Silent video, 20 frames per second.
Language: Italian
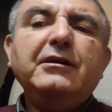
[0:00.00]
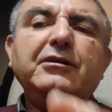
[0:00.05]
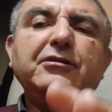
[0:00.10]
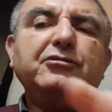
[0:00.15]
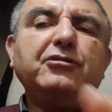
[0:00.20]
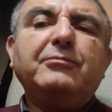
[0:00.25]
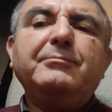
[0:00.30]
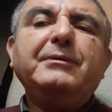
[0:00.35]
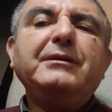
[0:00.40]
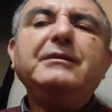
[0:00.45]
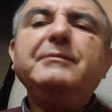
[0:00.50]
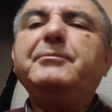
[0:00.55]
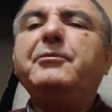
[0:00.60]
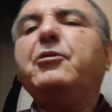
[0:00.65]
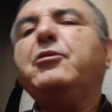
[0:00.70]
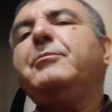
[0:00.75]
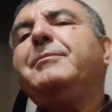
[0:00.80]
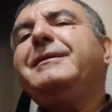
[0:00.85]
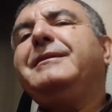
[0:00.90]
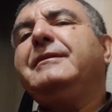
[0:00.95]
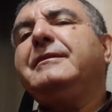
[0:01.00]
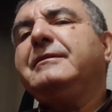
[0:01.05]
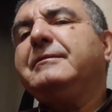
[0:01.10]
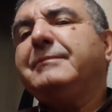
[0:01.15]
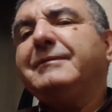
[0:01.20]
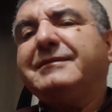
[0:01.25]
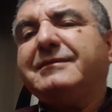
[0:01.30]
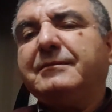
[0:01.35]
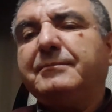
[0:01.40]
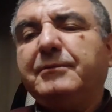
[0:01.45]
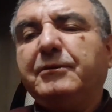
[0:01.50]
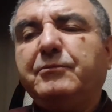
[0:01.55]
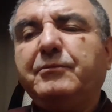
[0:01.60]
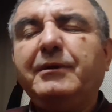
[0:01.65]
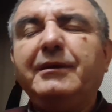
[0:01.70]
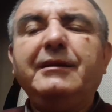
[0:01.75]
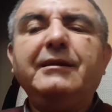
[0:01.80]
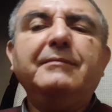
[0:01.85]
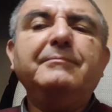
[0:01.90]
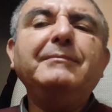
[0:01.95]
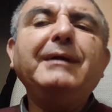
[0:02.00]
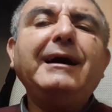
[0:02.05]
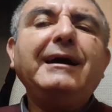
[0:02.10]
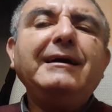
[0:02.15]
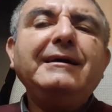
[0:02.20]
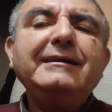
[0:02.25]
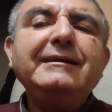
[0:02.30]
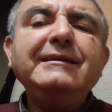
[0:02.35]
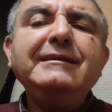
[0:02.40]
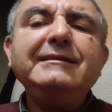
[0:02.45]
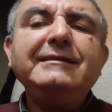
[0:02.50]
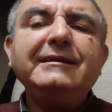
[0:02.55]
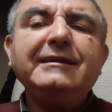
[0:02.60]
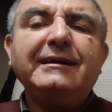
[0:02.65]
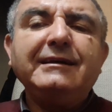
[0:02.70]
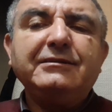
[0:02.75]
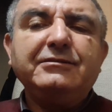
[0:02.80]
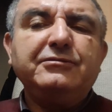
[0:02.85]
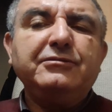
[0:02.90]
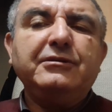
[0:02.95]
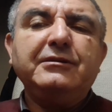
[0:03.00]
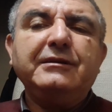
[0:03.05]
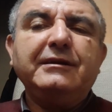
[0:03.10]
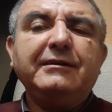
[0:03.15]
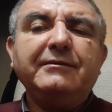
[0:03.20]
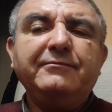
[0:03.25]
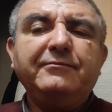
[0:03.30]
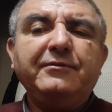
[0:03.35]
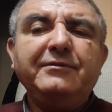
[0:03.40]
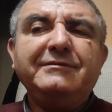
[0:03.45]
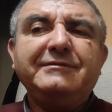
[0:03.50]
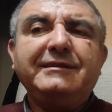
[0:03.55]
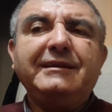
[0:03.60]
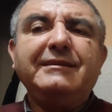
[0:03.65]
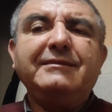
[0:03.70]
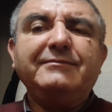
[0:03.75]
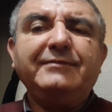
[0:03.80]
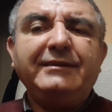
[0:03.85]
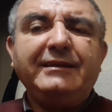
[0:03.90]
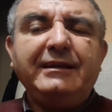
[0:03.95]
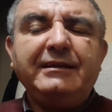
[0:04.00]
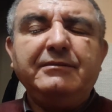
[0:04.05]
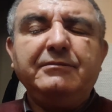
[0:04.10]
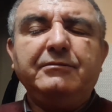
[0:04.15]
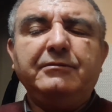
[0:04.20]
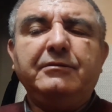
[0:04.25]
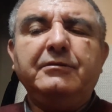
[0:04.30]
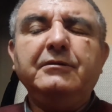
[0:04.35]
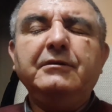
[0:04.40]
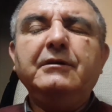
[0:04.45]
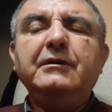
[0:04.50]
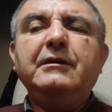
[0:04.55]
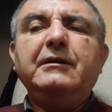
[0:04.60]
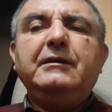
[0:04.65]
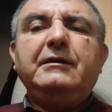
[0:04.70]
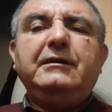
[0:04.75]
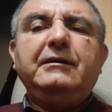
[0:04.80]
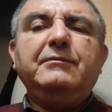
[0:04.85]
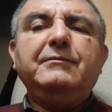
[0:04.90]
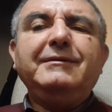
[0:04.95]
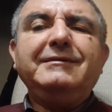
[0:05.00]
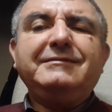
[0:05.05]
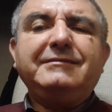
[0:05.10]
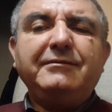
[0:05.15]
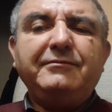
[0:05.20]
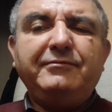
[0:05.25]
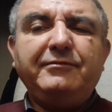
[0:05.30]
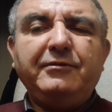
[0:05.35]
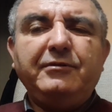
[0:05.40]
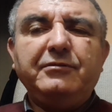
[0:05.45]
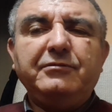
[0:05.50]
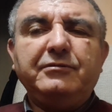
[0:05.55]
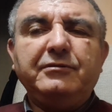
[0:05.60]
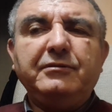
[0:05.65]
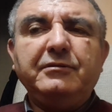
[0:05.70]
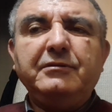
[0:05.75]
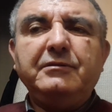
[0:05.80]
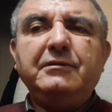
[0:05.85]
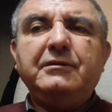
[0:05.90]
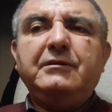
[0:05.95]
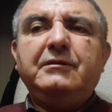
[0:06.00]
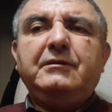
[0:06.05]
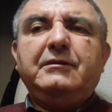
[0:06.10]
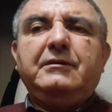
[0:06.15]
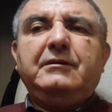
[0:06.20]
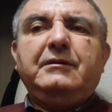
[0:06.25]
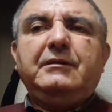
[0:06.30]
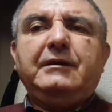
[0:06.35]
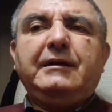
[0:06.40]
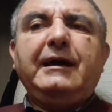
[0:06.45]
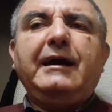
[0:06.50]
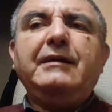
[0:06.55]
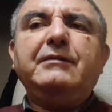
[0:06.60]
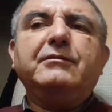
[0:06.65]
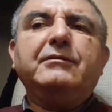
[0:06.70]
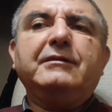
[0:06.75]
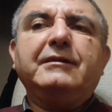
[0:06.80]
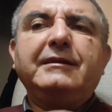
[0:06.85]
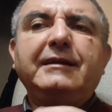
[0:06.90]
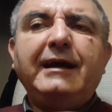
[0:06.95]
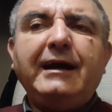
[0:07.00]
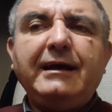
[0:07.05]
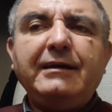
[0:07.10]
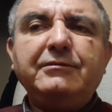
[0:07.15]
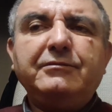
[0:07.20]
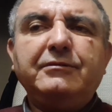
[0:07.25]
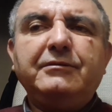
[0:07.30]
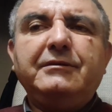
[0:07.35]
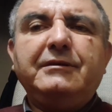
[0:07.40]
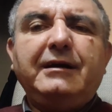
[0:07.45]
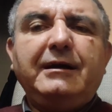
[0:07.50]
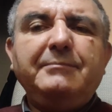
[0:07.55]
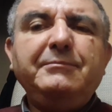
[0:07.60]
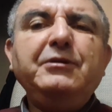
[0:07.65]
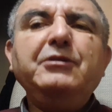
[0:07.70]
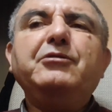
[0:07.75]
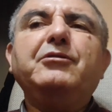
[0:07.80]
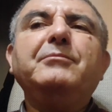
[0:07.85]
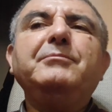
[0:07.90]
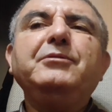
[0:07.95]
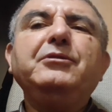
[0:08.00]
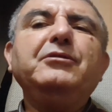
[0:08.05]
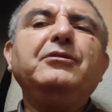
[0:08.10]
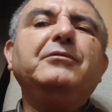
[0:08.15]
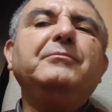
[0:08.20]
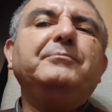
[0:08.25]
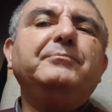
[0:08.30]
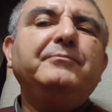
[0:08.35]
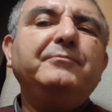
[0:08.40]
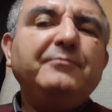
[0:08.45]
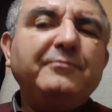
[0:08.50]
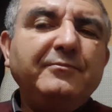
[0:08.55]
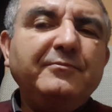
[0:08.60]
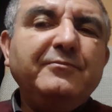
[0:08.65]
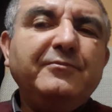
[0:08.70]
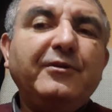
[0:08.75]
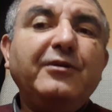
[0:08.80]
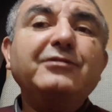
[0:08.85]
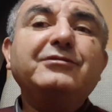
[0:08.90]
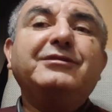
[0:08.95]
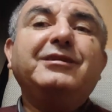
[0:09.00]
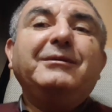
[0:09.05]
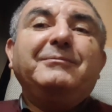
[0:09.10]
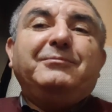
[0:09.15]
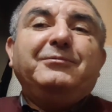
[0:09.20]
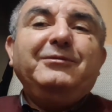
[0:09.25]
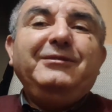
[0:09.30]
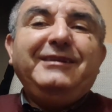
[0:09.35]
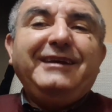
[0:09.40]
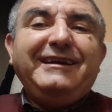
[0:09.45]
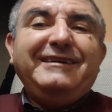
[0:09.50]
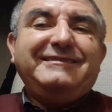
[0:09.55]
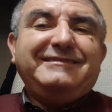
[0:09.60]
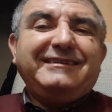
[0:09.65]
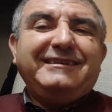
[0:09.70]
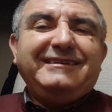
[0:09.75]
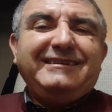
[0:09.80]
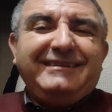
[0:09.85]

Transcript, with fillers: roba di poco, ma linea di massima è quella. Ma l'indicazione che voi state vedendo in questa foto, caro Renato, amico mio, forse pugliese,